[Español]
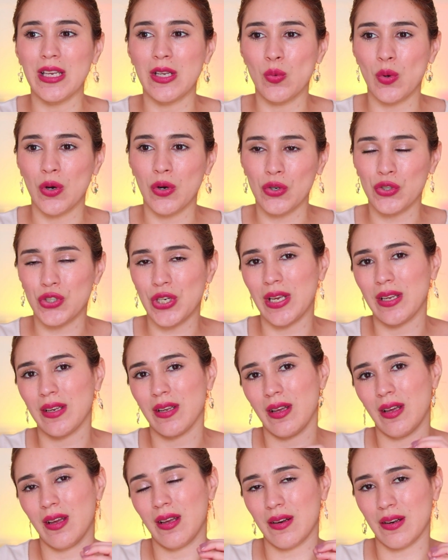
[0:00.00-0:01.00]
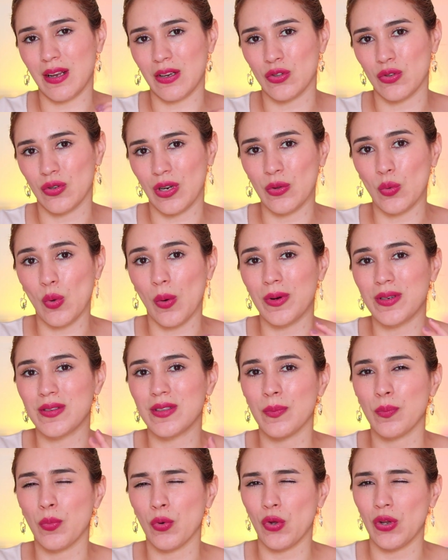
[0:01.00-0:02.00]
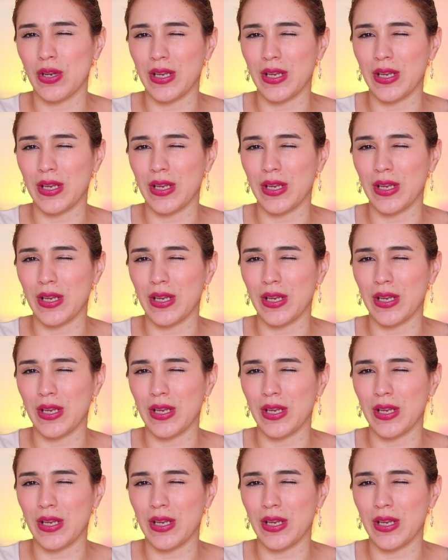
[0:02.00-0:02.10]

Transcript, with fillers: y luego ya iré reaccionando a ver si puedo